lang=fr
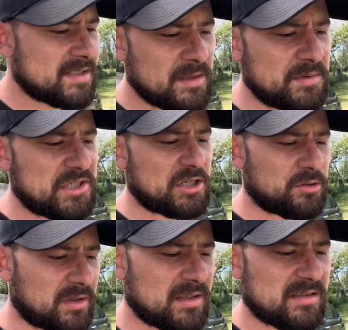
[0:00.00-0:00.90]
amis, j'ai
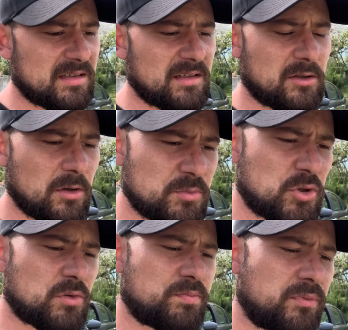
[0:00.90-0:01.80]
redressé comme
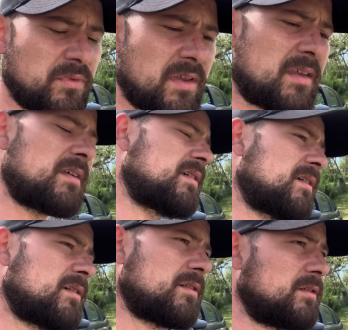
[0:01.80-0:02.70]
je pouvais,
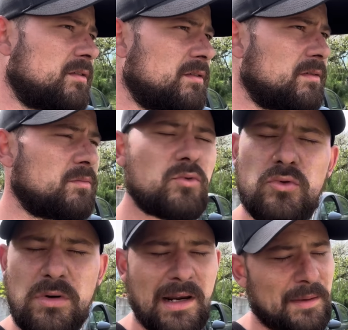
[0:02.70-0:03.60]
euh,
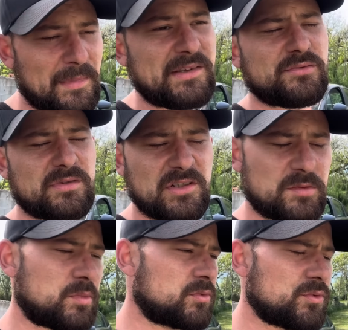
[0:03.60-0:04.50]
beaucoup à la masse aussi,
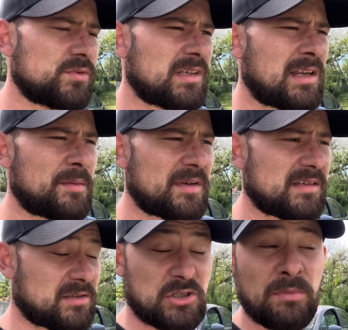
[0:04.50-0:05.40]
j'ai beaucoup utilisé de la
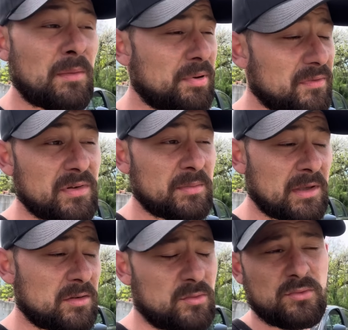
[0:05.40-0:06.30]
masse, j'ai même pas
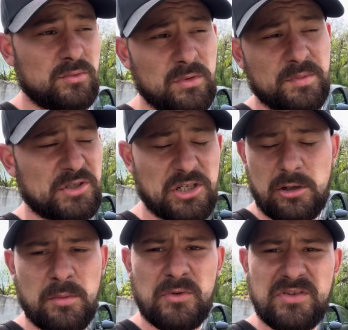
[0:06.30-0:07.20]
filmé du coup, et puis j'ai
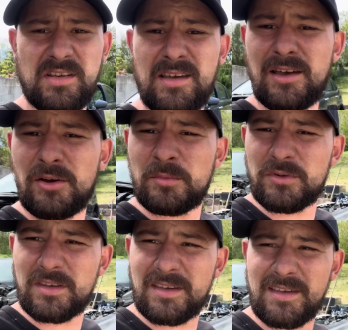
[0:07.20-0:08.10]
commencé à
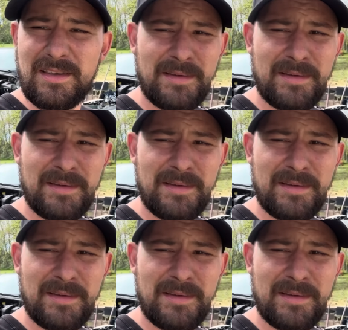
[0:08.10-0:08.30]
remonter